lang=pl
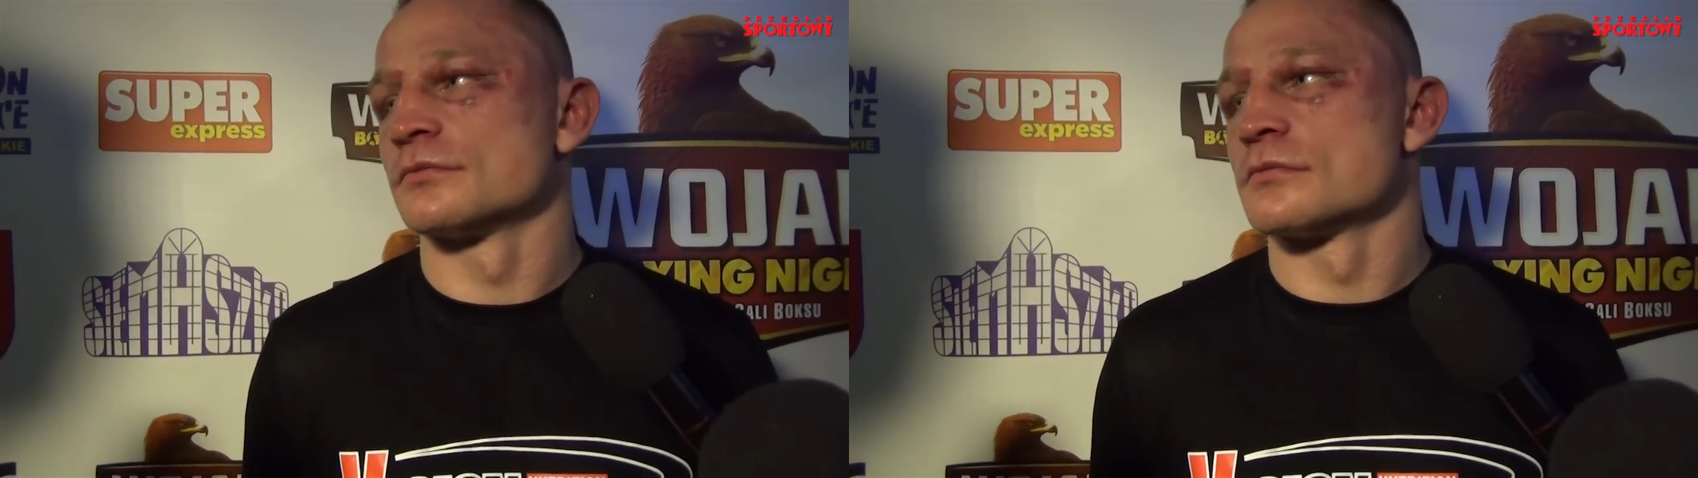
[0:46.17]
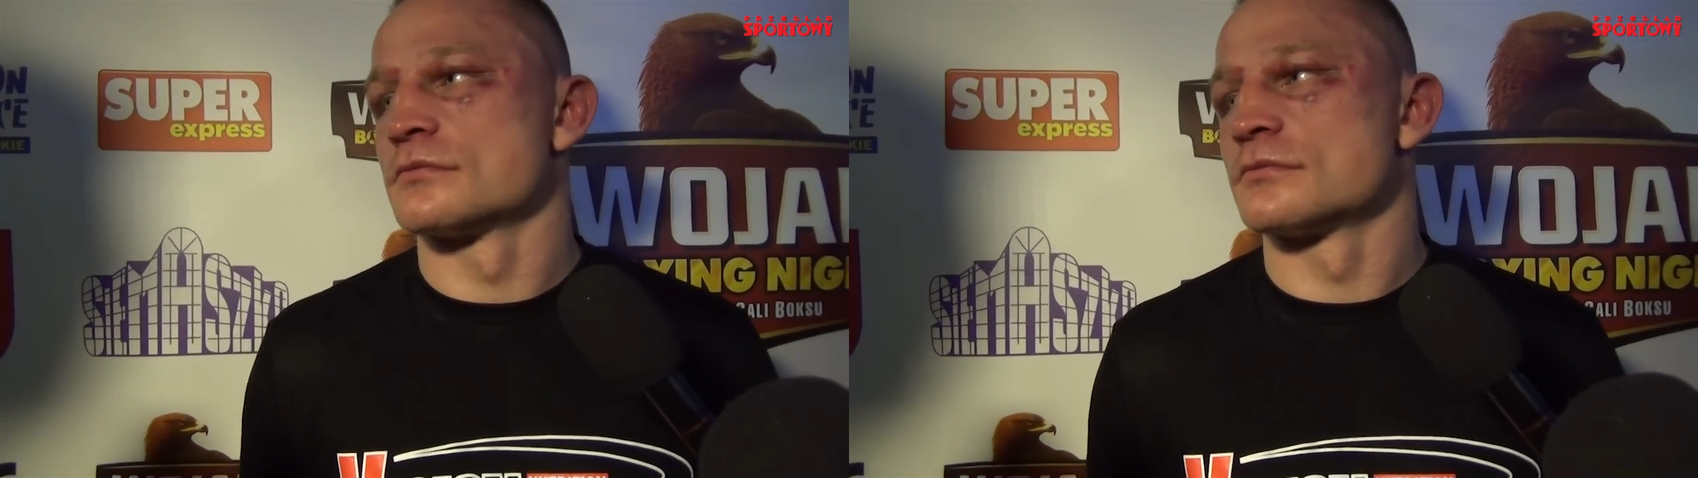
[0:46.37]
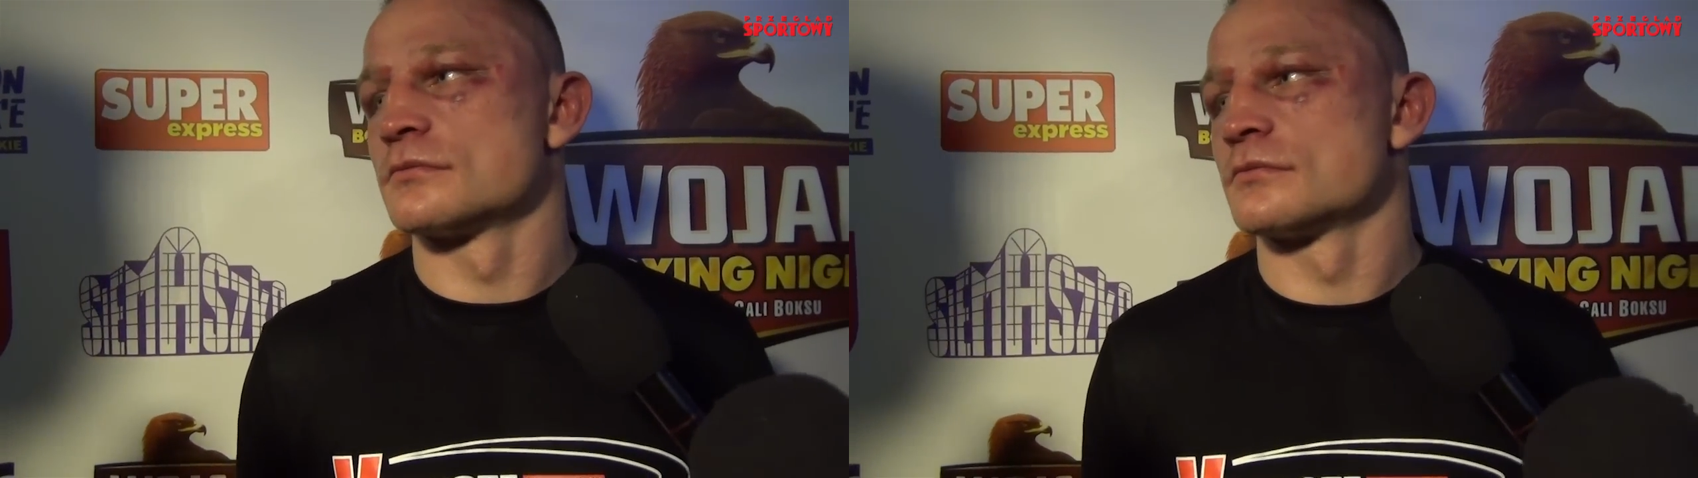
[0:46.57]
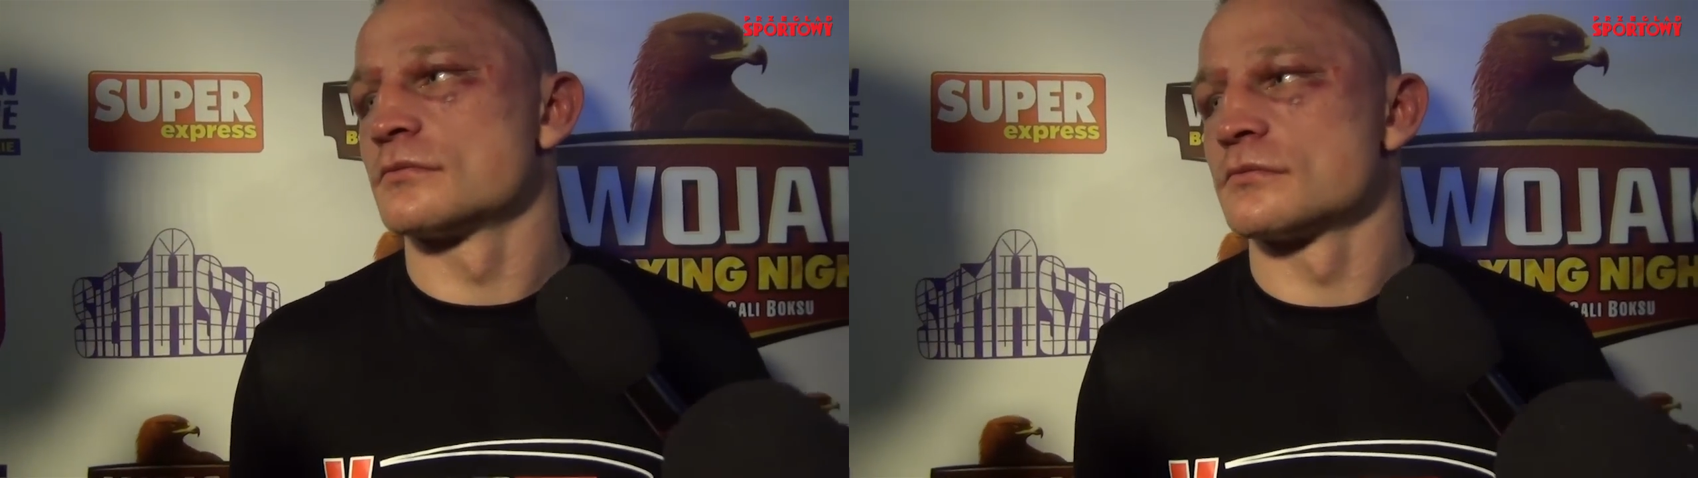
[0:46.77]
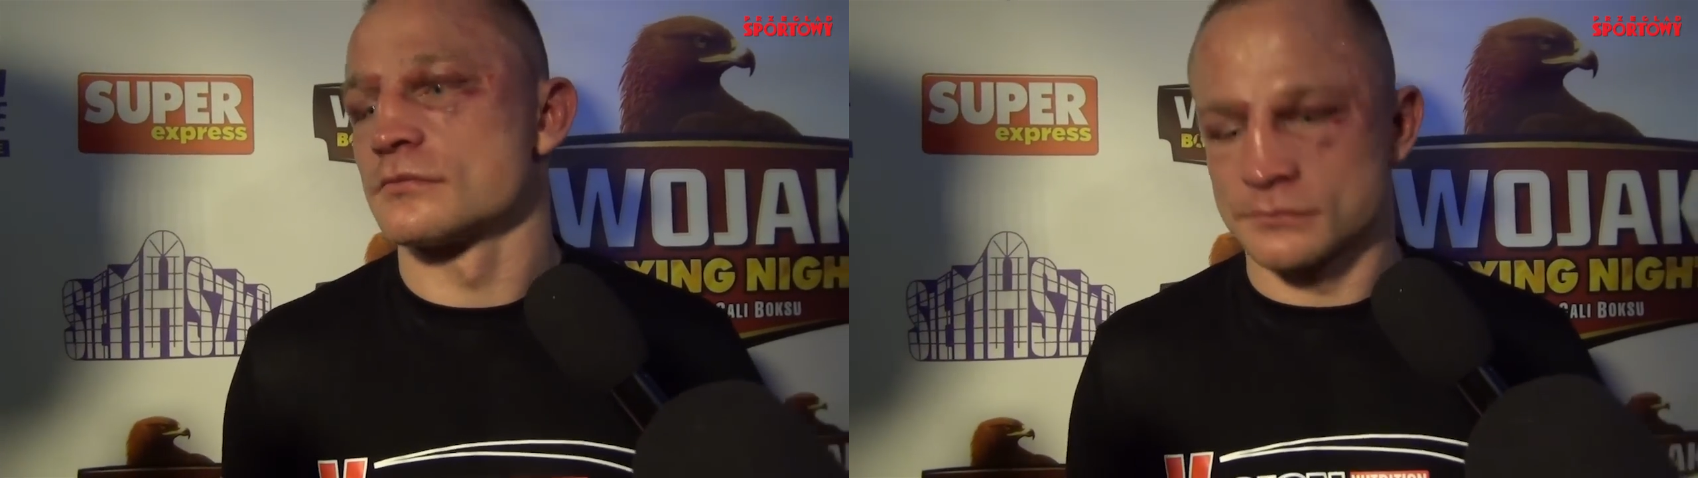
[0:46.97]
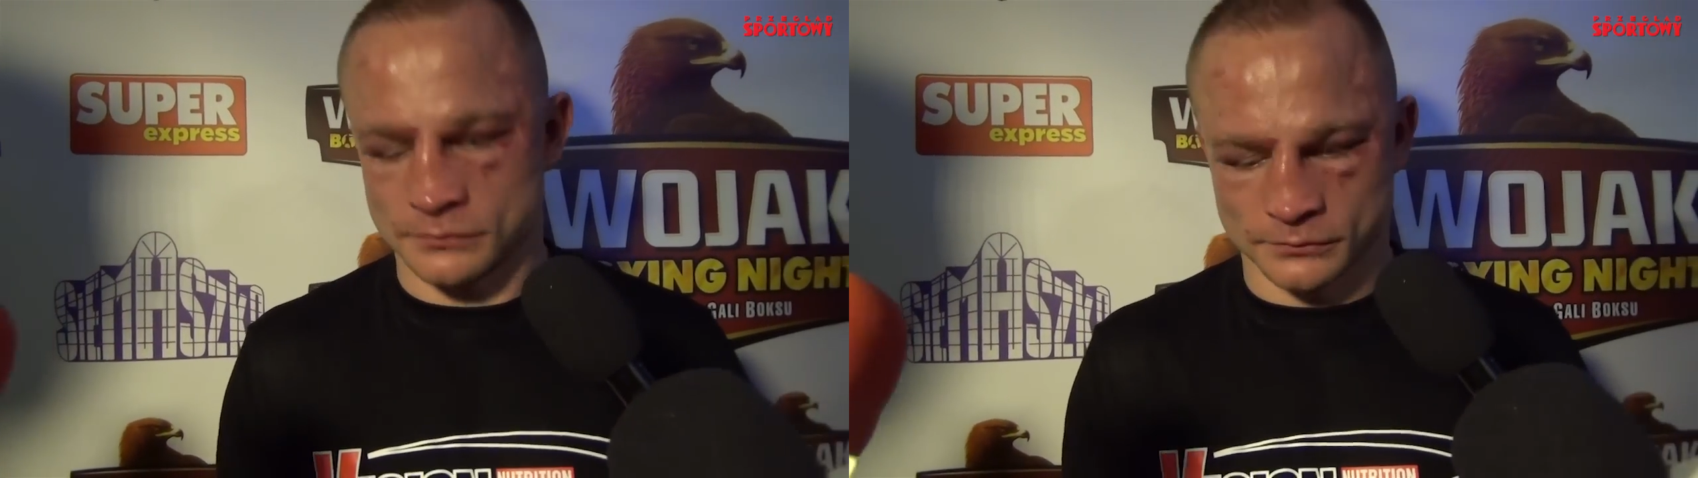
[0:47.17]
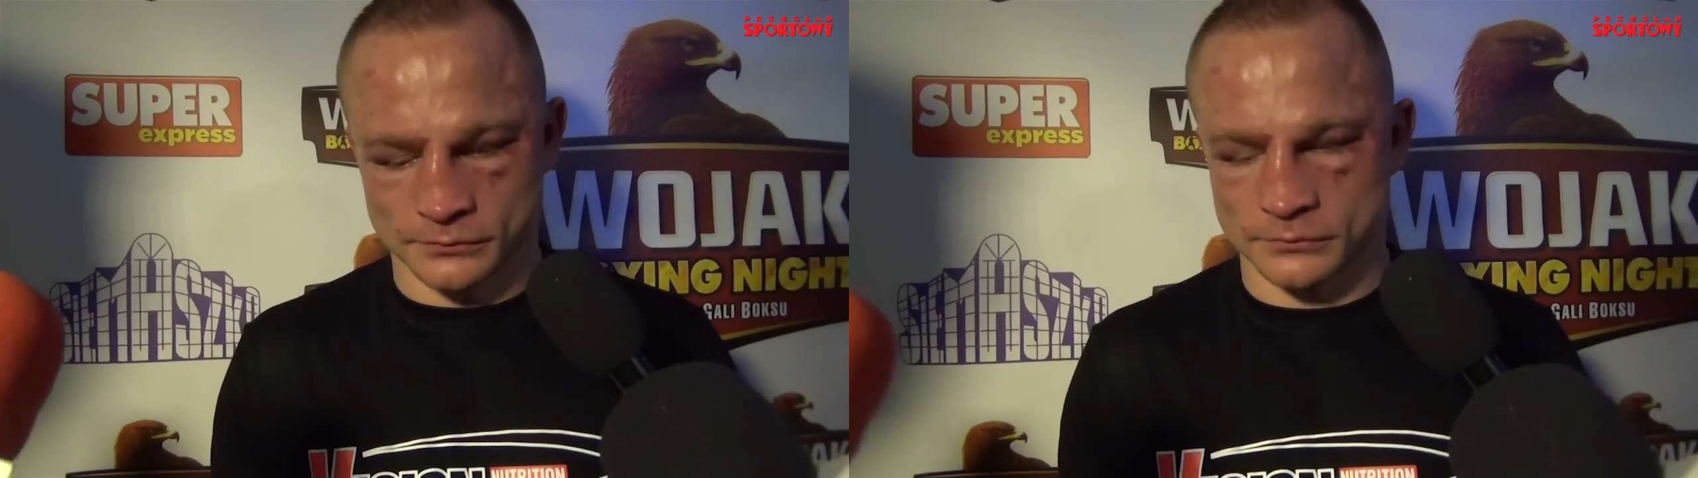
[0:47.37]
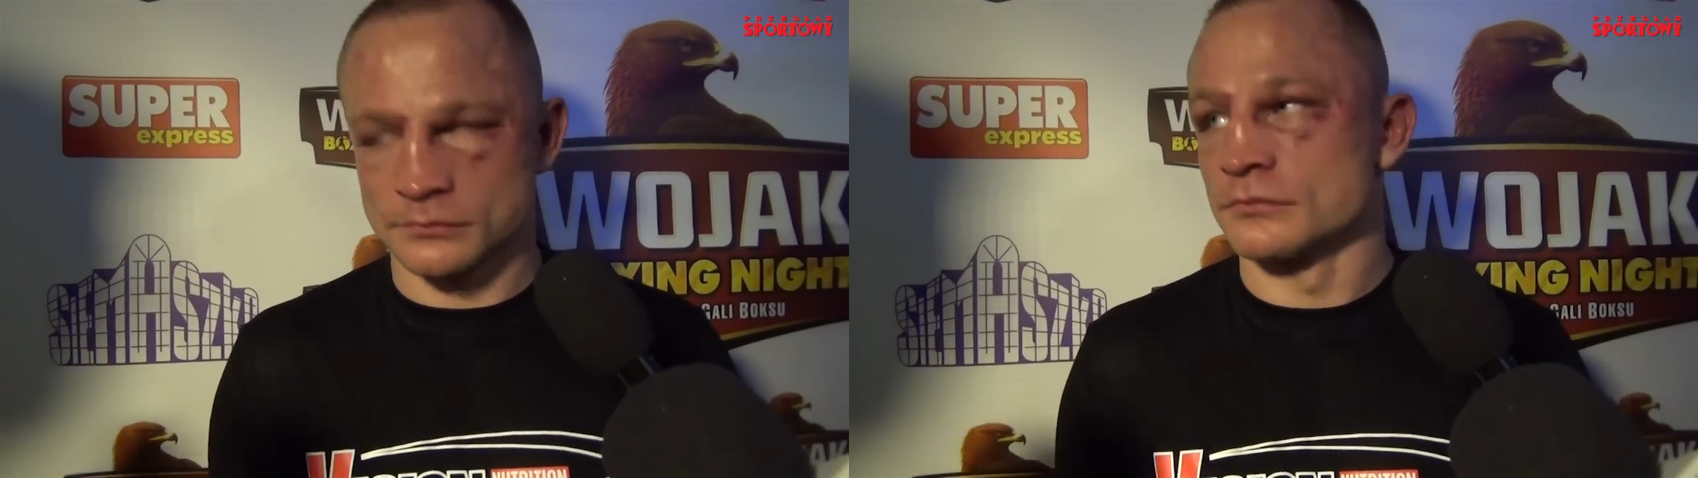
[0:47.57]
końca tak wyglądało, chyba jak
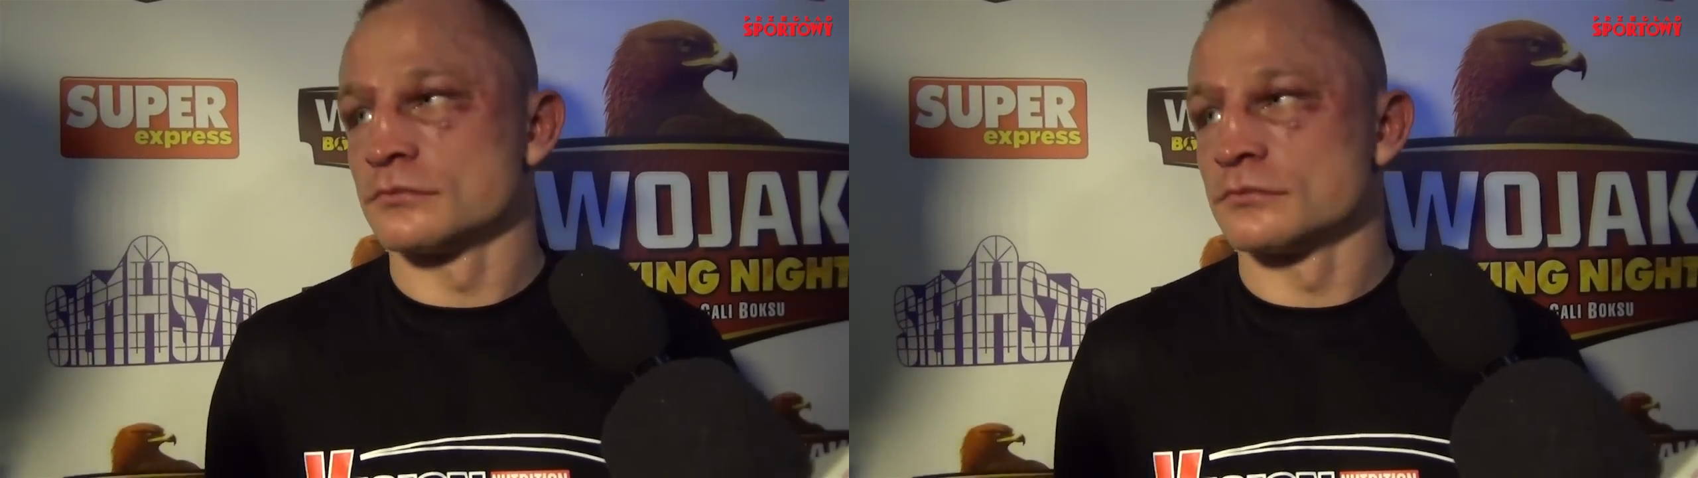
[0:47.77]
chciałeś.